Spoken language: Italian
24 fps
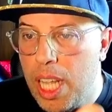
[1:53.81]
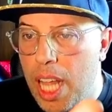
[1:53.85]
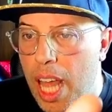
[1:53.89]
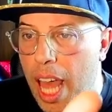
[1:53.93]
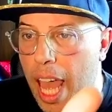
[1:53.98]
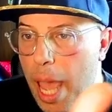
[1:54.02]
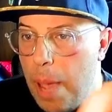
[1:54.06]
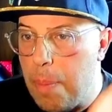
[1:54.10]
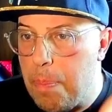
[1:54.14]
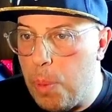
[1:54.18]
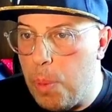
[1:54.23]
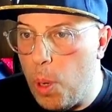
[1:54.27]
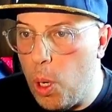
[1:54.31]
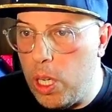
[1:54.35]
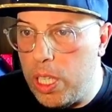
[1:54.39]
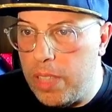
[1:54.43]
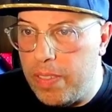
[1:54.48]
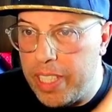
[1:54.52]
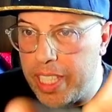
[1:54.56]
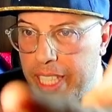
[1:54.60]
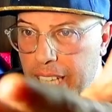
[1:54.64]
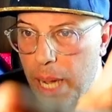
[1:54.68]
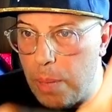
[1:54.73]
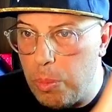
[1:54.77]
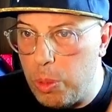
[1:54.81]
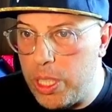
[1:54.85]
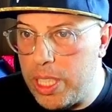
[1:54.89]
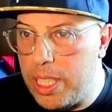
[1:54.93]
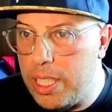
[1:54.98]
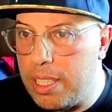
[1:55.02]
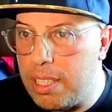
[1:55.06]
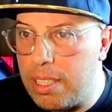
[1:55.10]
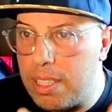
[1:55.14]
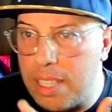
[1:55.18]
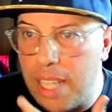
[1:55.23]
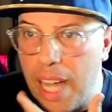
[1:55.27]
e poi vediamo i
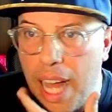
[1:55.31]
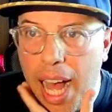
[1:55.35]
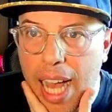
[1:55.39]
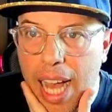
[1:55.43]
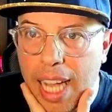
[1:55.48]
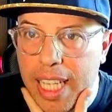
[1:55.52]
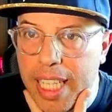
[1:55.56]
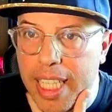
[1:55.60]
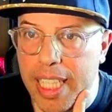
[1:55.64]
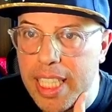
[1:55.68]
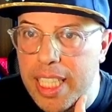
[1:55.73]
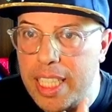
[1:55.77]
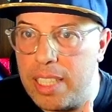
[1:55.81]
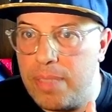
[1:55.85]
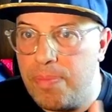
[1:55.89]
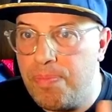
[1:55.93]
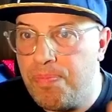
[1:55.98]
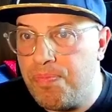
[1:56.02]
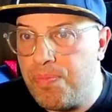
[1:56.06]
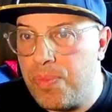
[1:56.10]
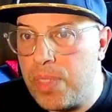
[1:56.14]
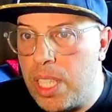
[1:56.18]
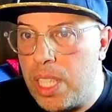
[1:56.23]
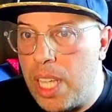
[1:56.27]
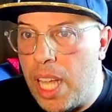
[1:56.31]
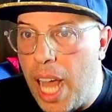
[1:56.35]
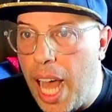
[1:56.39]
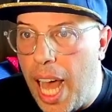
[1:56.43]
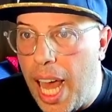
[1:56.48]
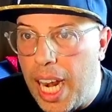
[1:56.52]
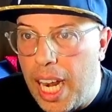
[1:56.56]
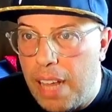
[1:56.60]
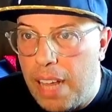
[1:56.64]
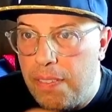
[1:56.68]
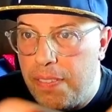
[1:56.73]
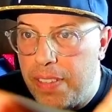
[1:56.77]
distacchi
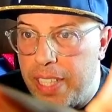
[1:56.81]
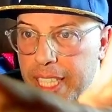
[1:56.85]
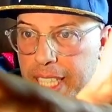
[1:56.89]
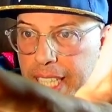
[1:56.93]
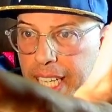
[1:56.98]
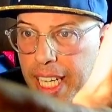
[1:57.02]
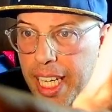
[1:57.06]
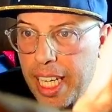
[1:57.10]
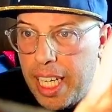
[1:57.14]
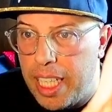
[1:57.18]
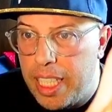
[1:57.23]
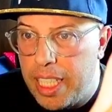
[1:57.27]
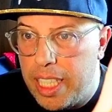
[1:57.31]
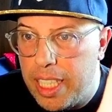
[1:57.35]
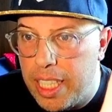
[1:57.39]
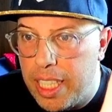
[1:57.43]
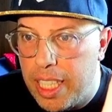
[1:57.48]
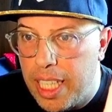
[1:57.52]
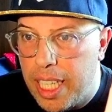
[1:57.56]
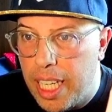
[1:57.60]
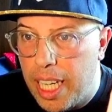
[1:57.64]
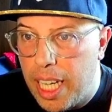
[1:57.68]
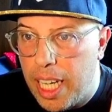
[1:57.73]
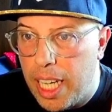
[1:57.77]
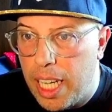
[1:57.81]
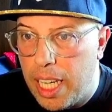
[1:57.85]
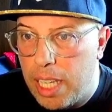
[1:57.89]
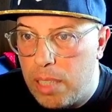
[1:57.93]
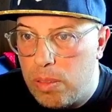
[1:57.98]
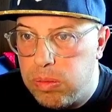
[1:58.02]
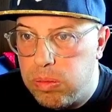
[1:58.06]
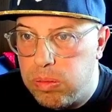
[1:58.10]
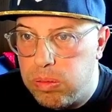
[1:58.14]
alla fine in, eh,